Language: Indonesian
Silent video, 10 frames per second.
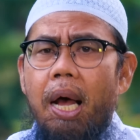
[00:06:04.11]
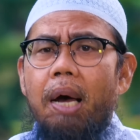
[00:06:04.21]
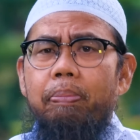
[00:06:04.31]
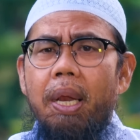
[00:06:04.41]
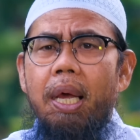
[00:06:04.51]

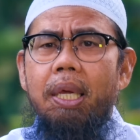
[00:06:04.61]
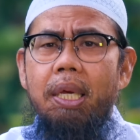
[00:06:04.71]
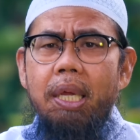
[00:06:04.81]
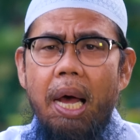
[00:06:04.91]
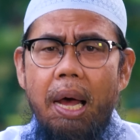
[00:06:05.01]

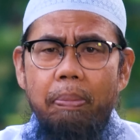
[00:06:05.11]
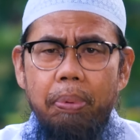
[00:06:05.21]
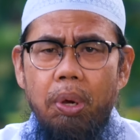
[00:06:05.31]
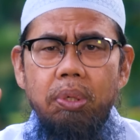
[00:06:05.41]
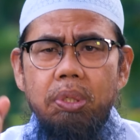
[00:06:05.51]
Apalagi
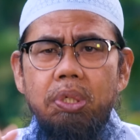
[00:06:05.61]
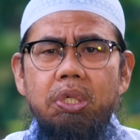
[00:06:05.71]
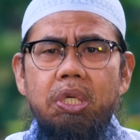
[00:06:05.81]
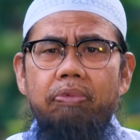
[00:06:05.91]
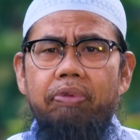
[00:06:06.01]
diupload
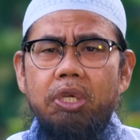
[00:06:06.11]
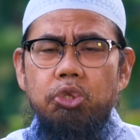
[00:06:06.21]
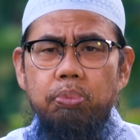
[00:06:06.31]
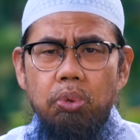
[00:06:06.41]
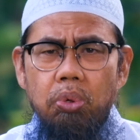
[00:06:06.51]
di
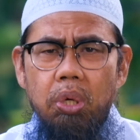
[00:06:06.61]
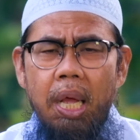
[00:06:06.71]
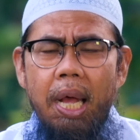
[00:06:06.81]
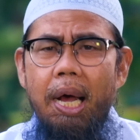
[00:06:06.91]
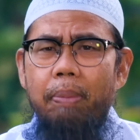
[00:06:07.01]
Facebook,
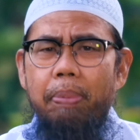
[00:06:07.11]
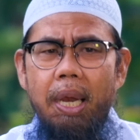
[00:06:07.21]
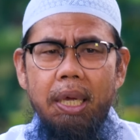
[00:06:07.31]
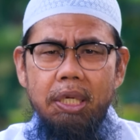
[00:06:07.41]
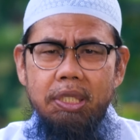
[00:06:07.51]

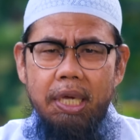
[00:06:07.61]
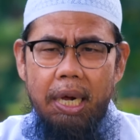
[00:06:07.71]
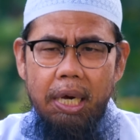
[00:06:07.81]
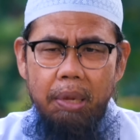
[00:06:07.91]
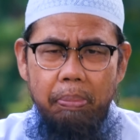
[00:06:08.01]
apalagi
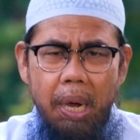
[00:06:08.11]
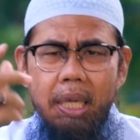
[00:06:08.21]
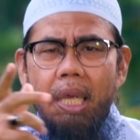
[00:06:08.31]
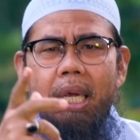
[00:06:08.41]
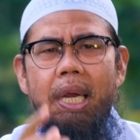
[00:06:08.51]
sekarang
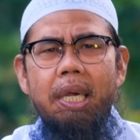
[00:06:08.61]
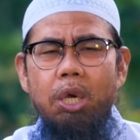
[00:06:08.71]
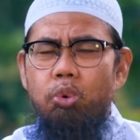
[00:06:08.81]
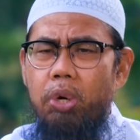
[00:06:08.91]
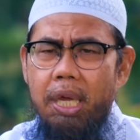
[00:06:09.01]
dibagikan
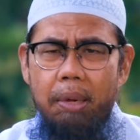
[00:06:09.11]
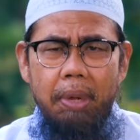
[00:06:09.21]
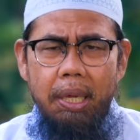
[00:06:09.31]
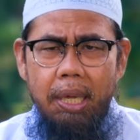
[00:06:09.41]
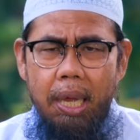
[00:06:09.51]
di dunia
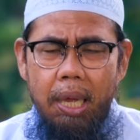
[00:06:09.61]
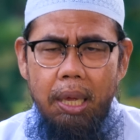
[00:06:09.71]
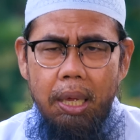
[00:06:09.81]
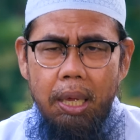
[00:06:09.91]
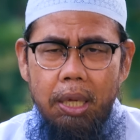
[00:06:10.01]
maya,
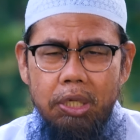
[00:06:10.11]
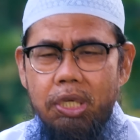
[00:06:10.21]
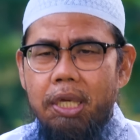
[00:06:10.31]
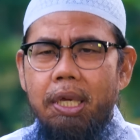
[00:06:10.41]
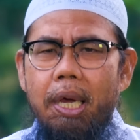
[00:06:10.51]

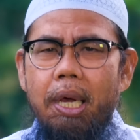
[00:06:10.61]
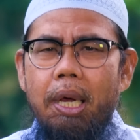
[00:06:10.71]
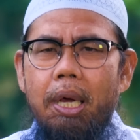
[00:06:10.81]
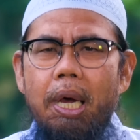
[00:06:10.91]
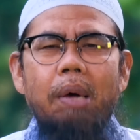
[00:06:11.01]

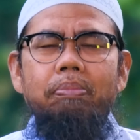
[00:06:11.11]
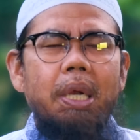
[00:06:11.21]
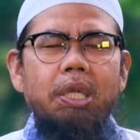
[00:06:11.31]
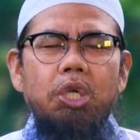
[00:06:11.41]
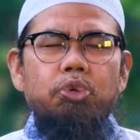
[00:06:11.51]
sehingga
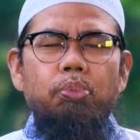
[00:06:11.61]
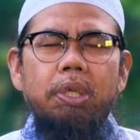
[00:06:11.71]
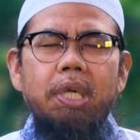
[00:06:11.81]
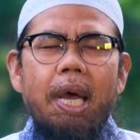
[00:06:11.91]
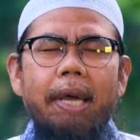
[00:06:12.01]
amalnya
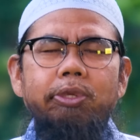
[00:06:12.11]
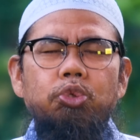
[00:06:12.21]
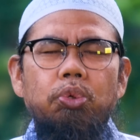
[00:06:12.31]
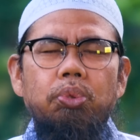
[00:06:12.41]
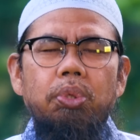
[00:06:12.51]
semuanya
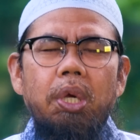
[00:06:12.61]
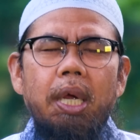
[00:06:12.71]
hancur.